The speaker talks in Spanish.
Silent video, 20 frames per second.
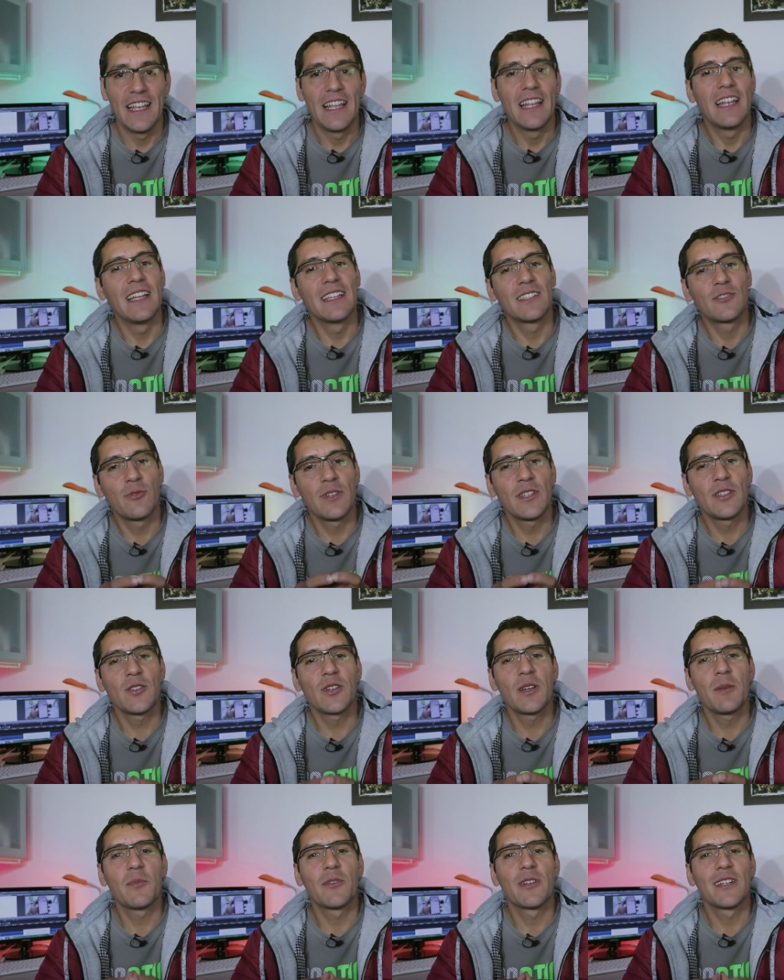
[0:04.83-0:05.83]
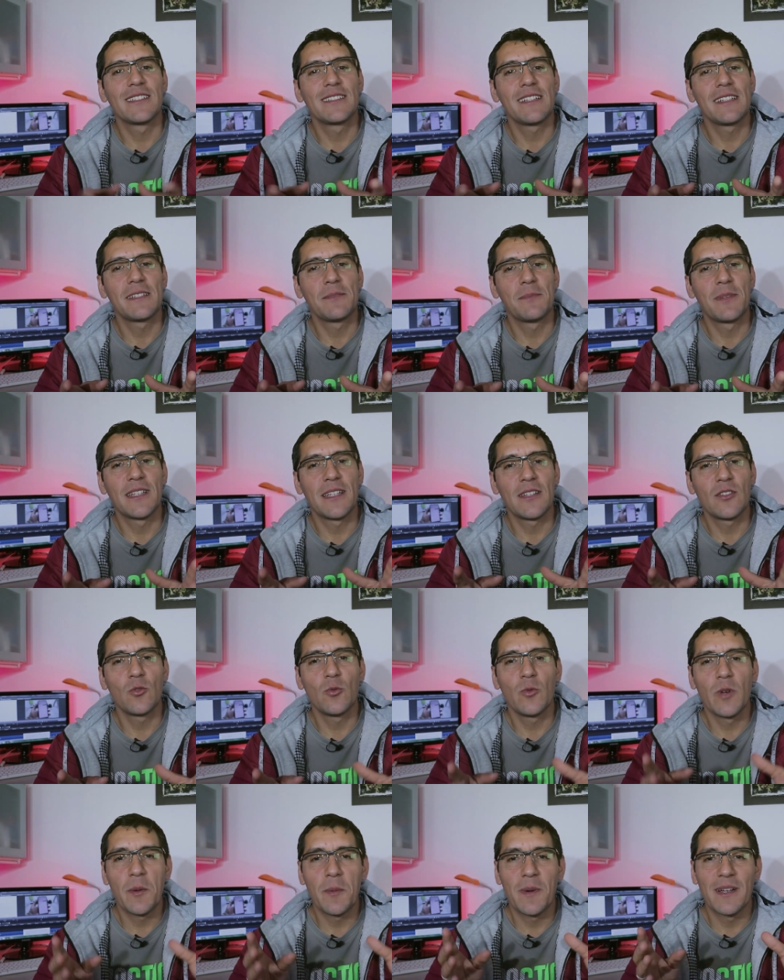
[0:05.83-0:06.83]
Les cuento que por esta semana
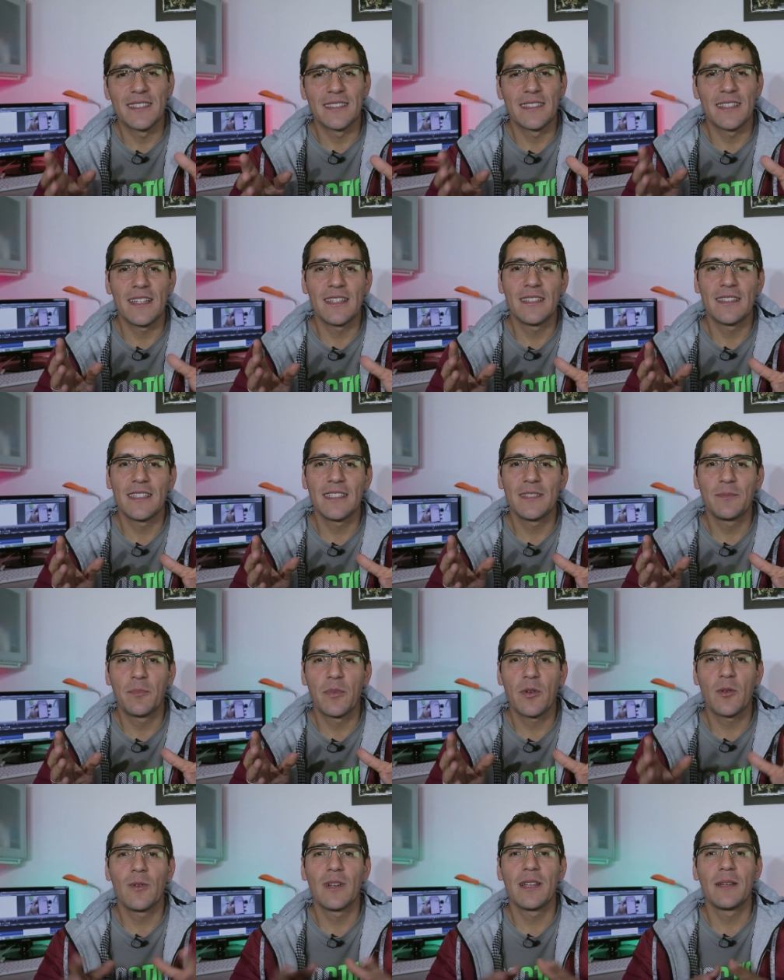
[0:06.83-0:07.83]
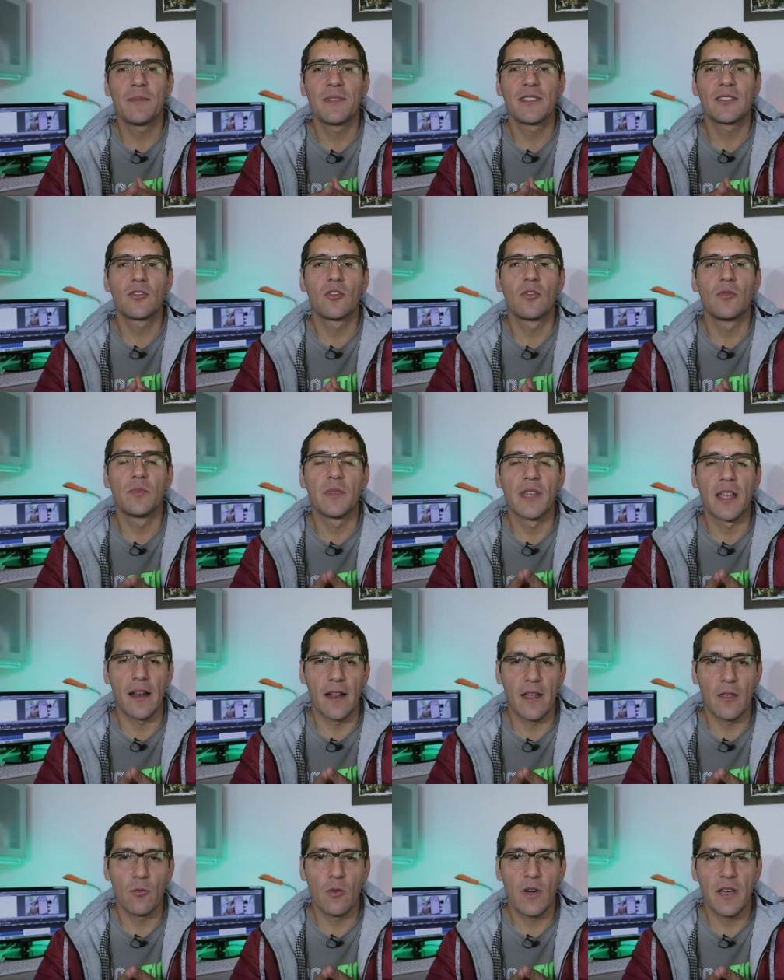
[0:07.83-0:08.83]
tuve bastantes problemas con mi
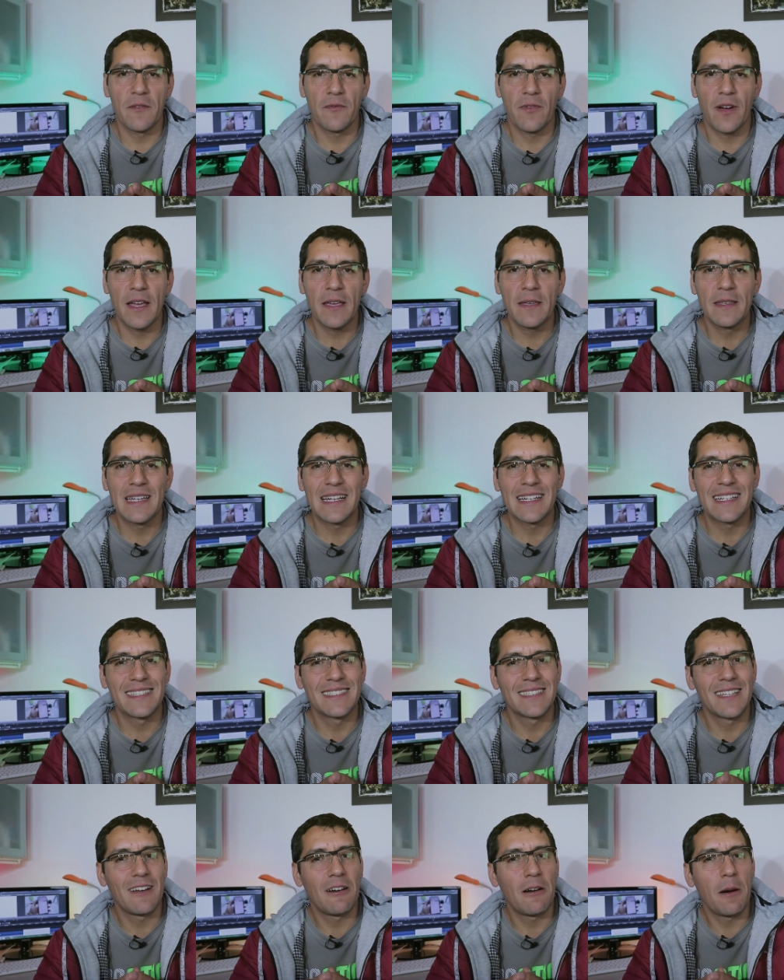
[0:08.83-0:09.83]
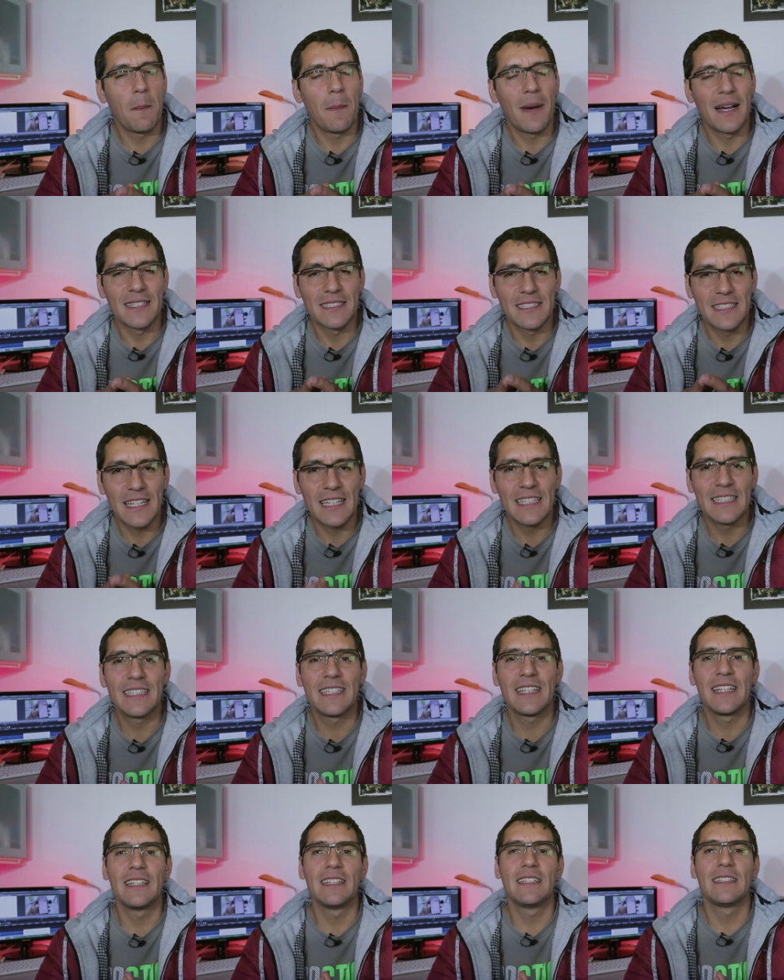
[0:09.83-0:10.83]
red Wi-Fi ya que estaba
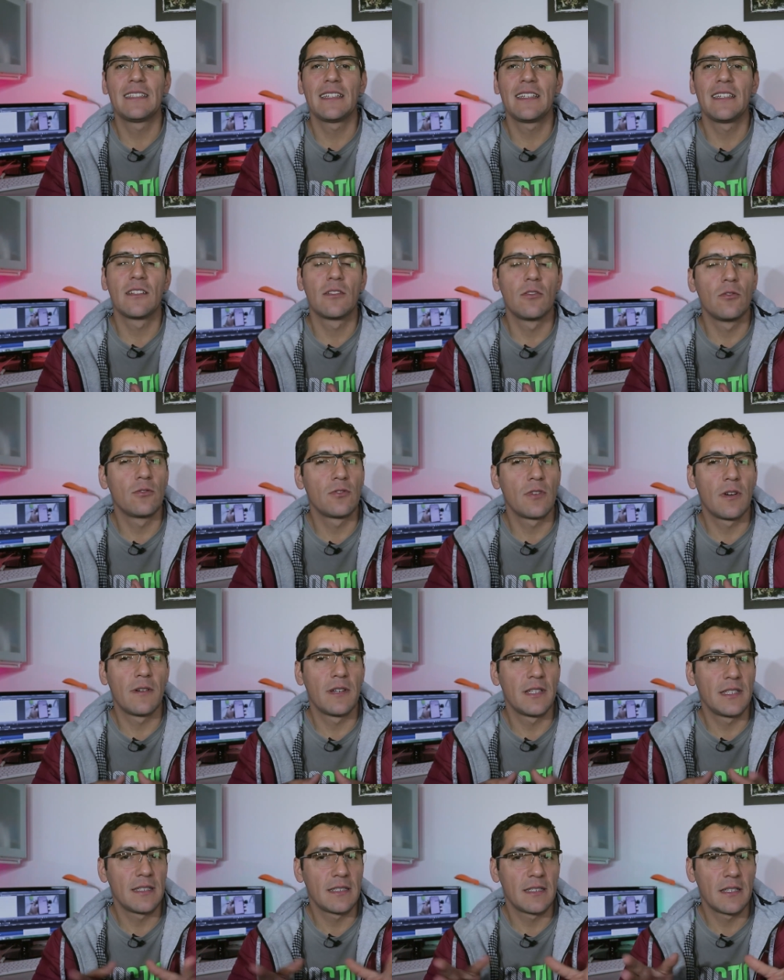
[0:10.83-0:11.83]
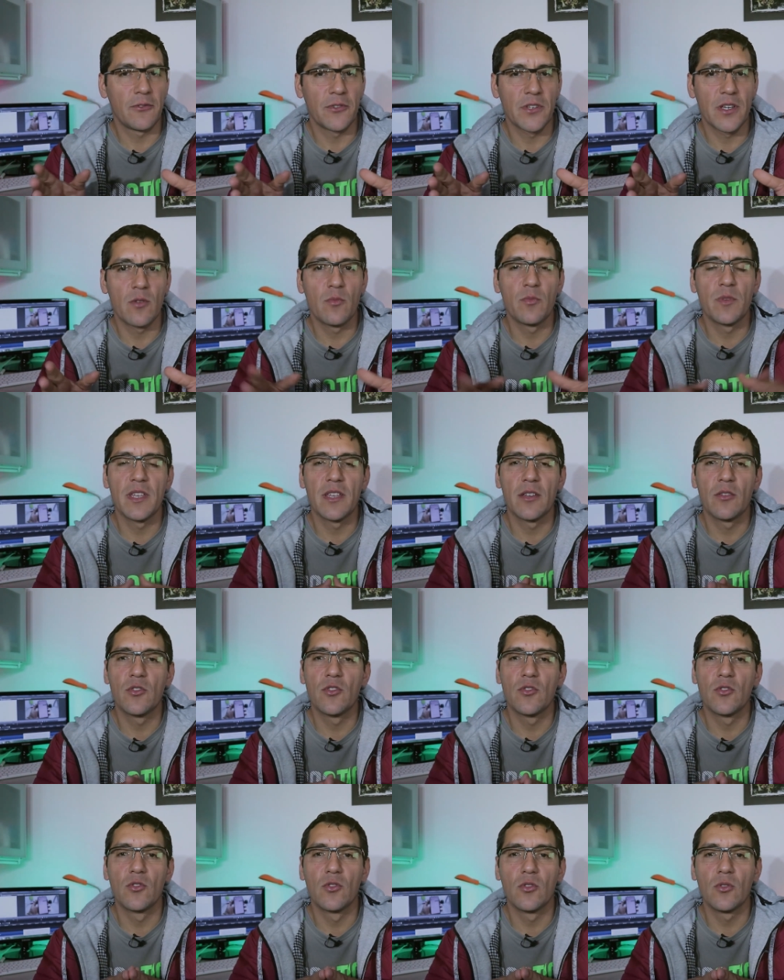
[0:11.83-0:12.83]
bastante lenta, incluso a veces abría un video en
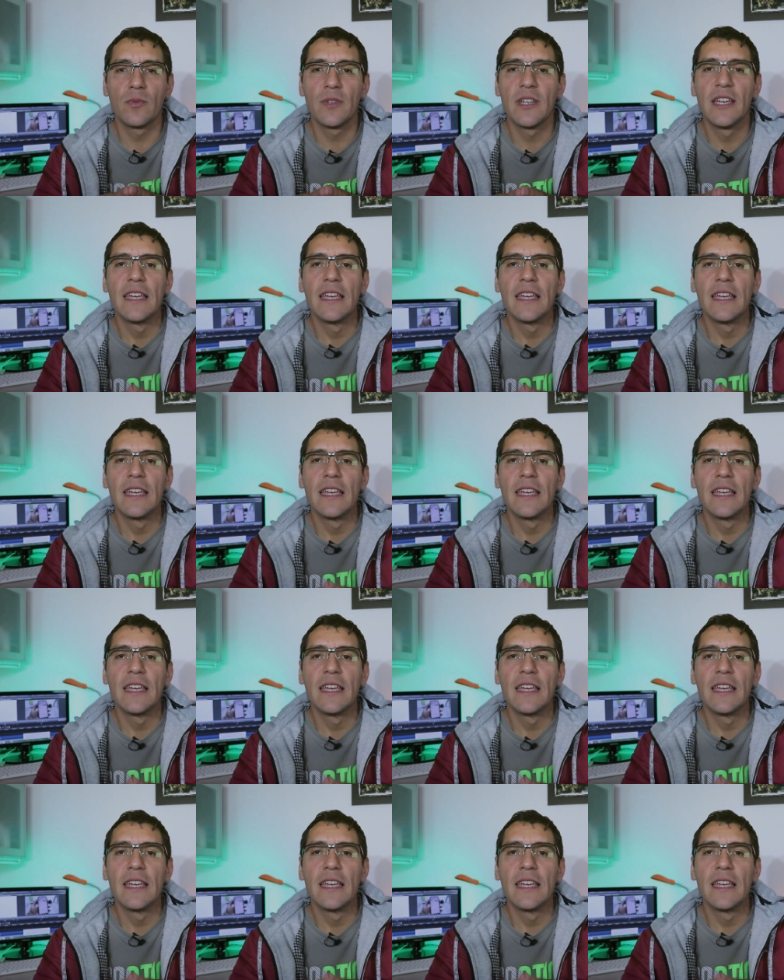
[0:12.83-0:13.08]
YouTube